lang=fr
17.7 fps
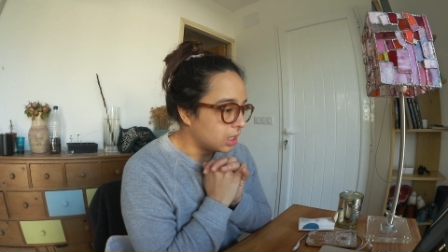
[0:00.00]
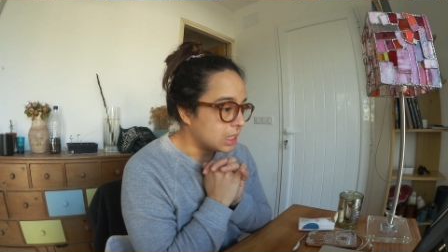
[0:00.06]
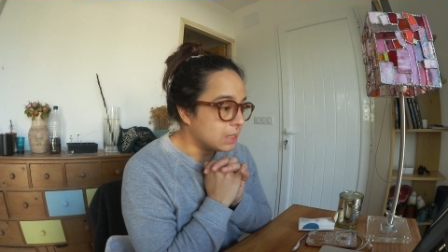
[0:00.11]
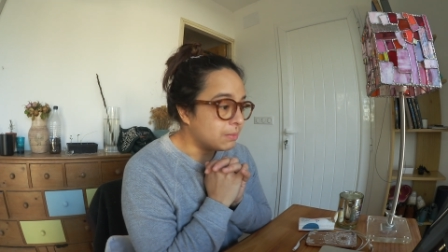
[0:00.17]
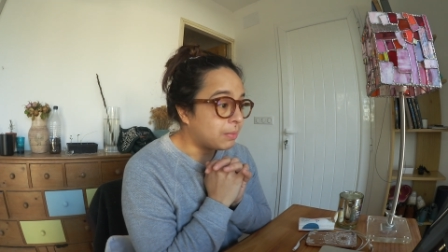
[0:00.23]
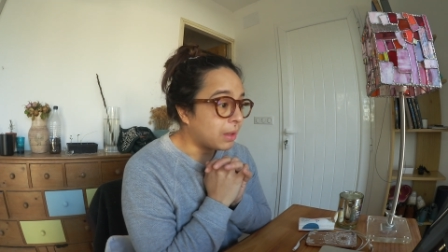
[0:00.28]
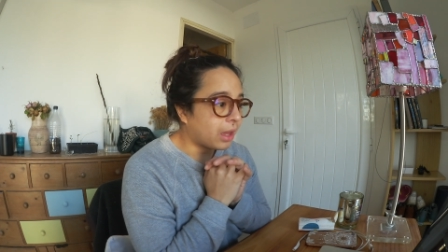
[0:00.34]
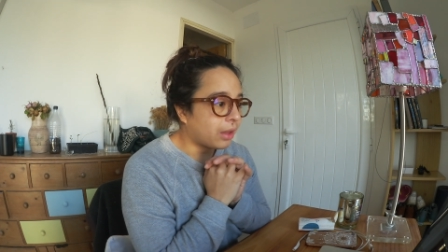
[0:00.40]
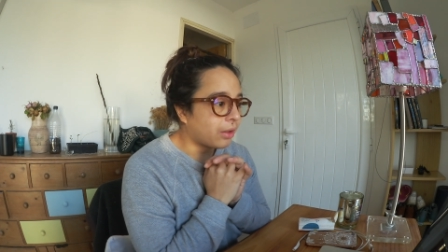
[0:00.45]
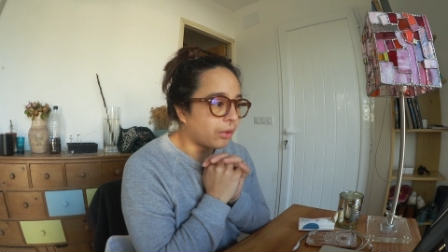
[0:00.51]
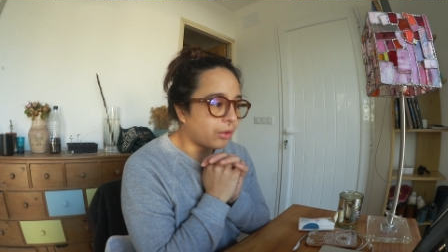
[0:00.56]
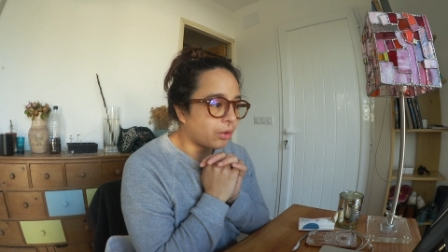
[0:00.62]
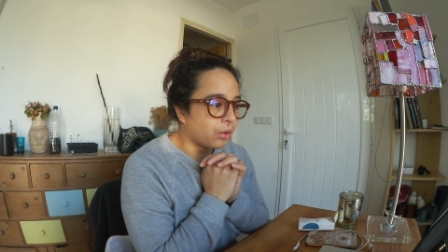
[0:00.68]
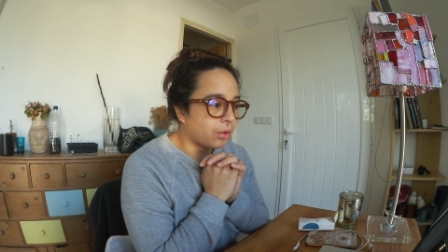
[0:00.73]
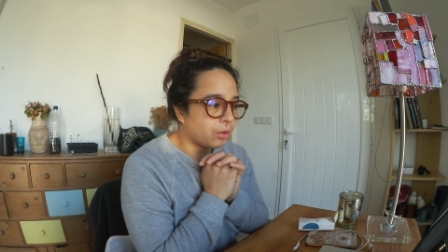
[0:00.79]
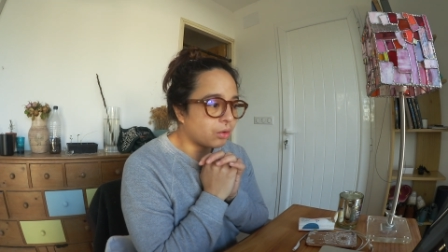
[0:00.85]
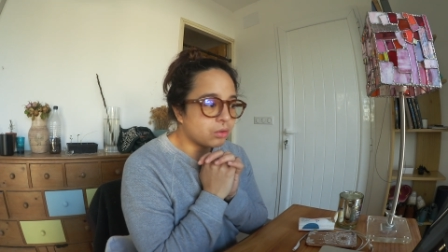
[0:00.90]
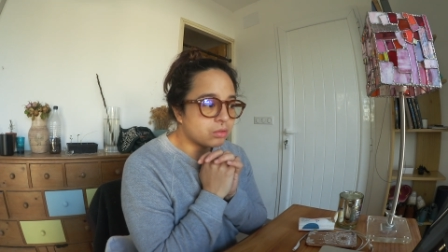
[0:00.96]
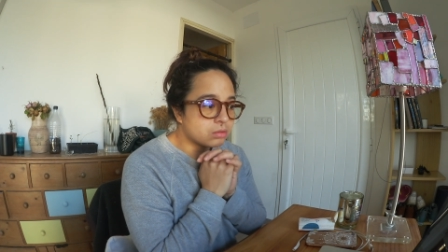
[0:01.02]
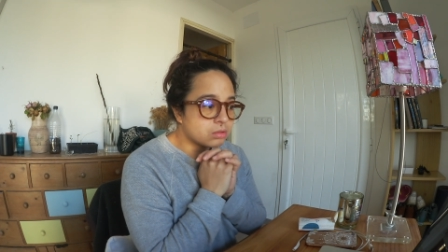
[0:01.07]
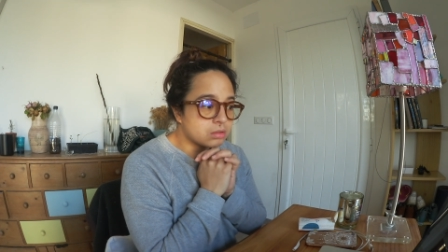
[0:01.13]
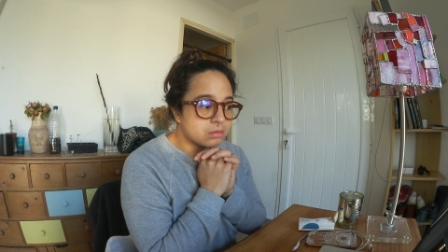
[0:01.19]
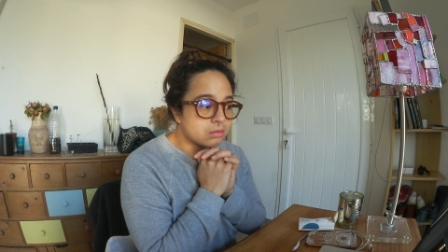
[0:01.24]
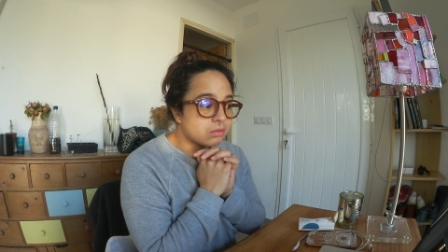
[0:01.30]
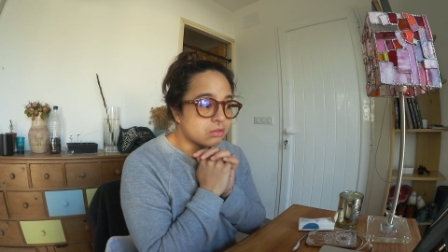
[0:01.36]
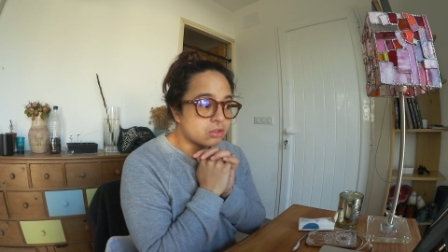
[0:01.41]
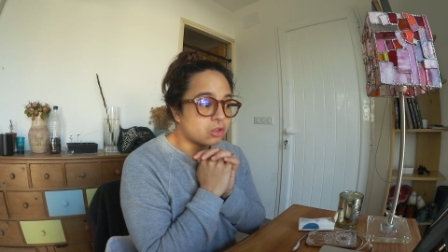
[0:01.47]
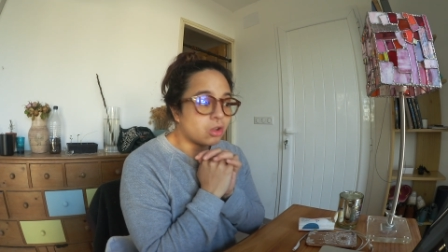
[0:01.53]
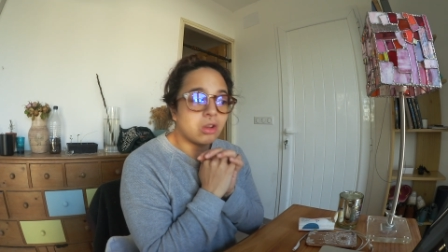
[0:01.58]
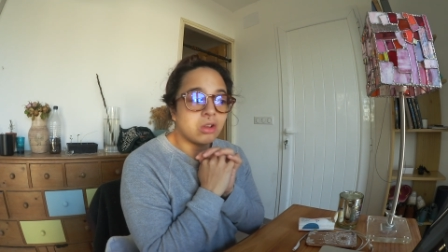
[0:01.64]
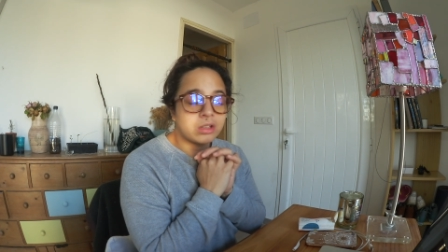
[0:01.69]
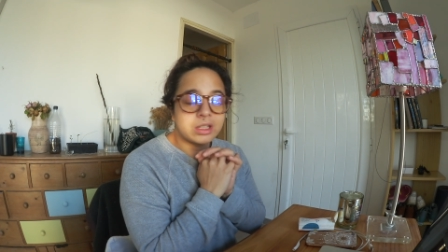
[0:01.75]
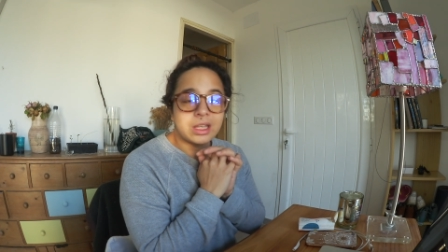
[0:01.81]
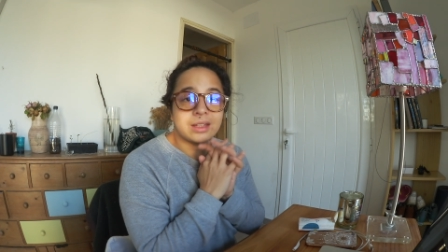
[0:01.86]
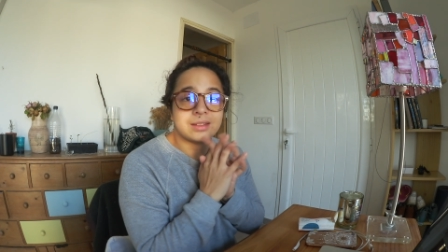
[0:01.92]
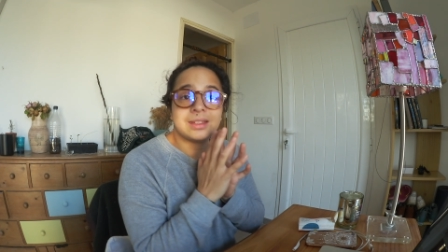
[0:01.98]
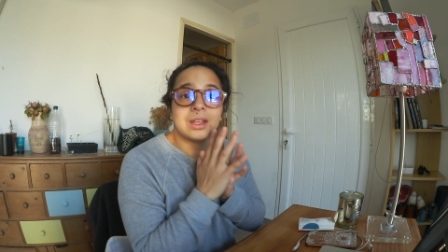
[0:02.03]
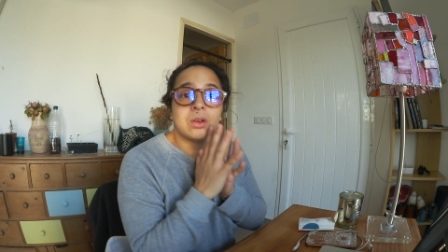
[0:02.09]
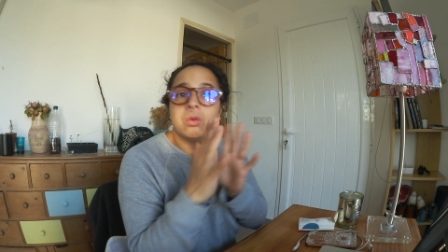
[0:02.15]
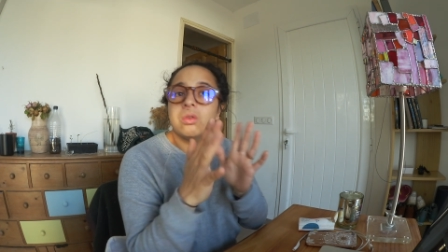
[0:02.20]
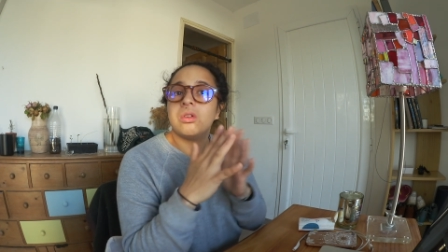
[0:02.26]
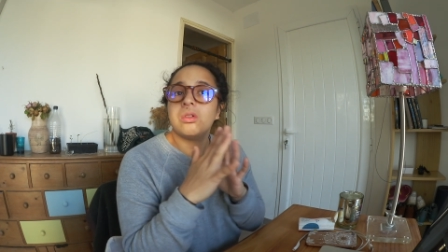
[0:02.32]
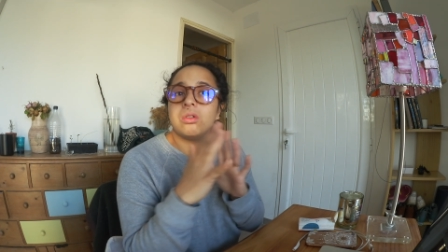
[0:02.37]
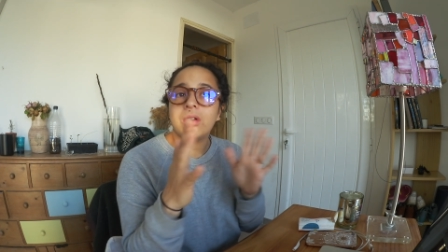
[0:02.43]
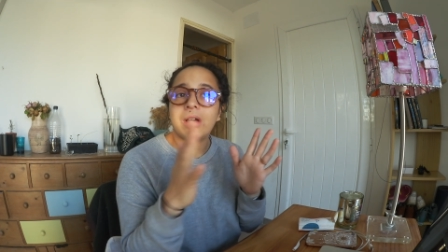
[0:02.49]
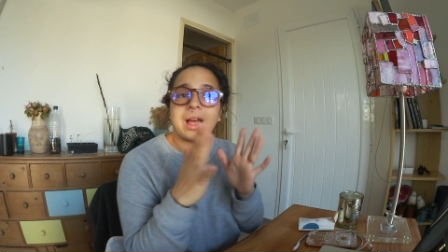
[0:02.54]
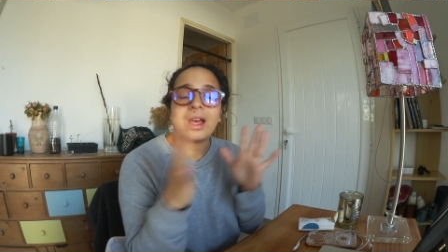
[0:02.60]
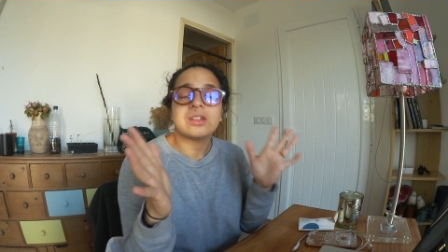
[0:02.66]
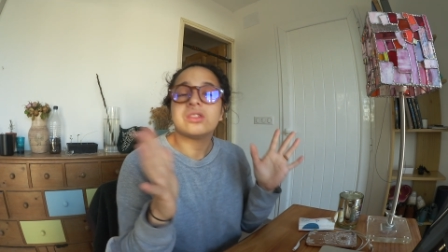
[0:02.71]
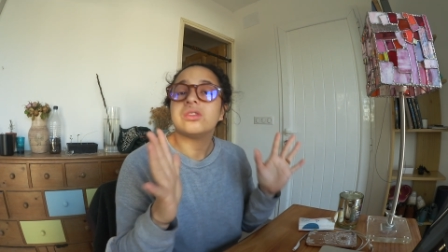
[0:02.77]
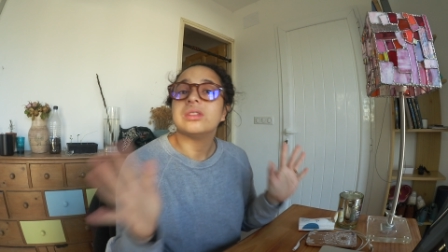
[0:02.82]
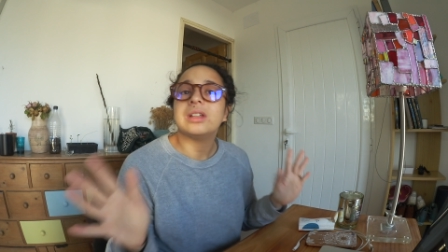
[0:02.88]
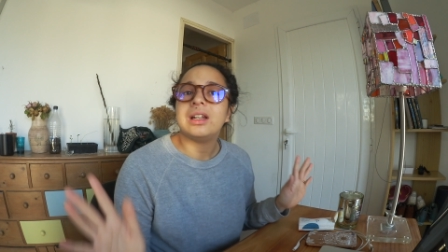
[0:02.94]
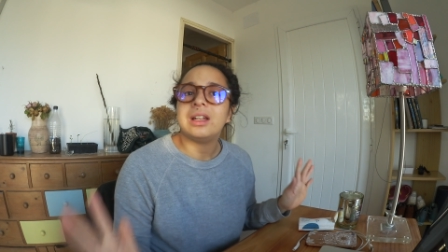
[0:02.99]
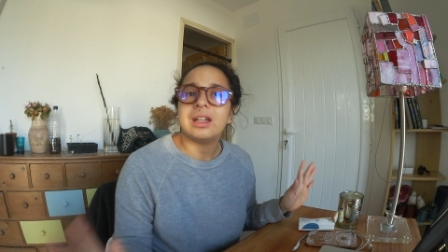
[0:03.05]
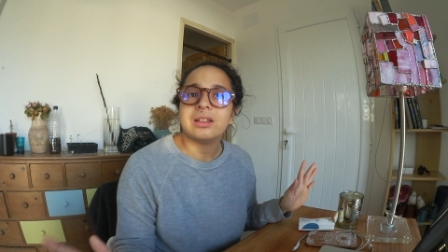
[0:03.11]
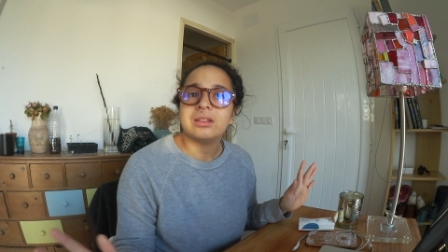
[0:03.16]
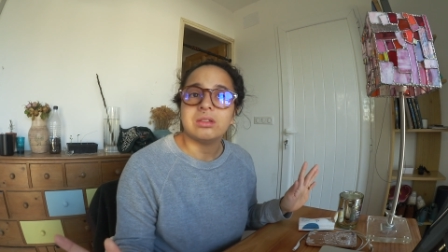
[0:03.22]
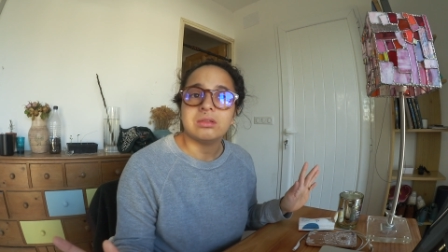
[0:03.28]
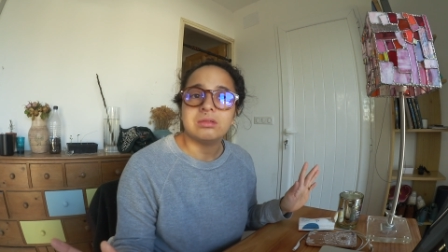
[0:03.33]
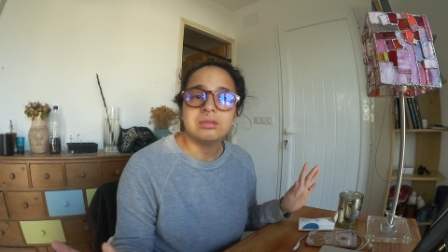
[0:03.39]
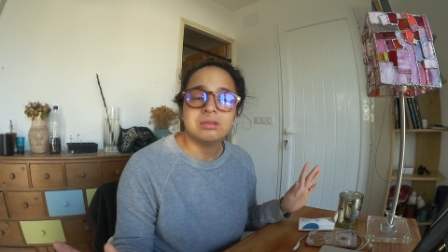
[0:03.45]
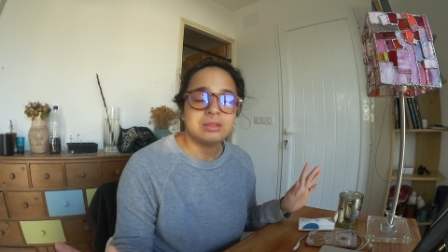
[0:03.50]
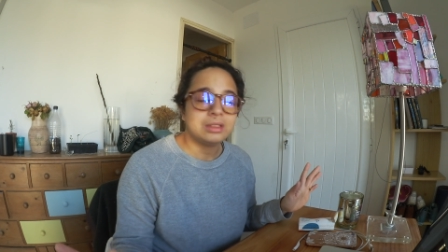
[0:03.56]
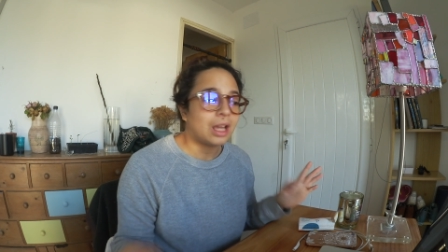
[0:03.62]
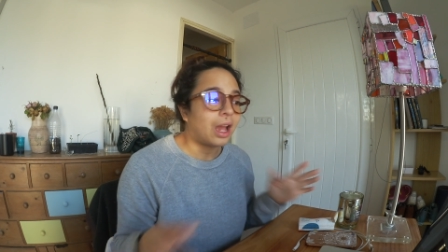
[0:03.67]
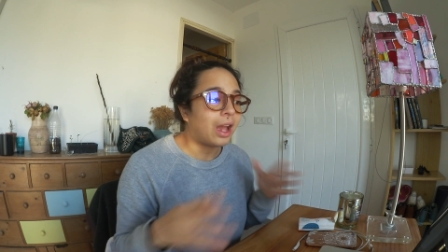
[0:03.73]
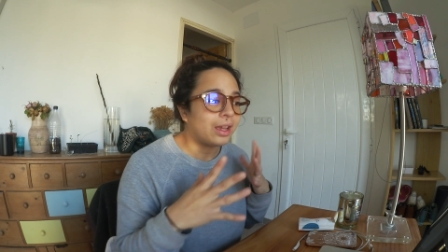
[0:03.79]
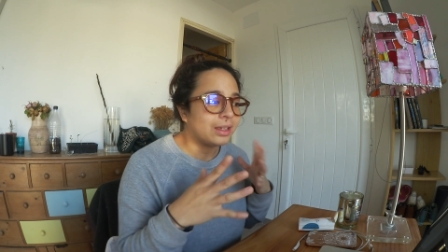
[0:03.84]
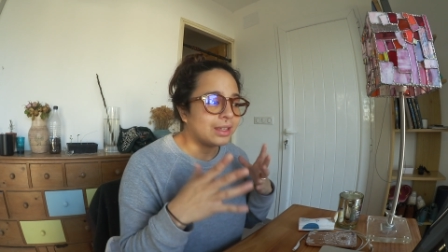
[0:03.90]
hyper euh, genre il y a zéro rationnel là-dedans il